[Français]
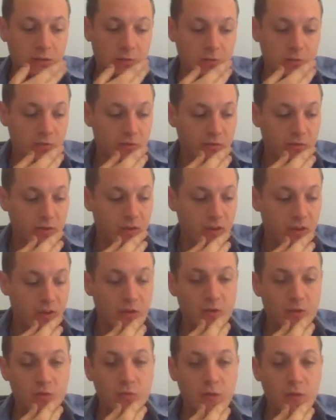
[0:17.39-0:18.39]
Donc je vais
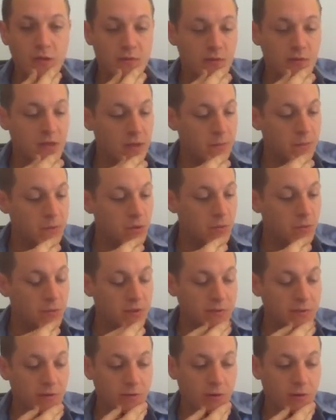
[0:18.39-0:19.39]
résumer évidemment, mais
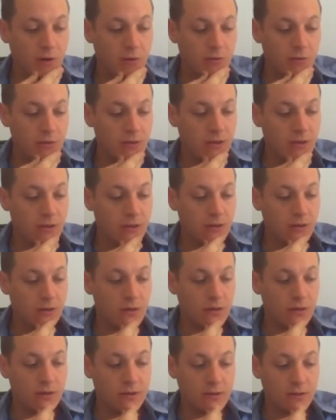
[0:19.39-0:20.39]
je vais vous raconter
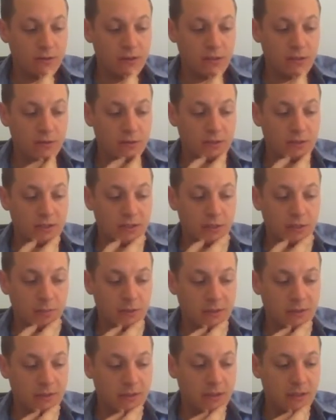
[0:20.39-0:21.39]
euh, l'essentiel de ce qui s'est
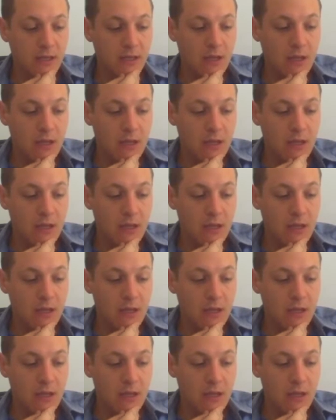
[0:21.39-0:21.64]
passé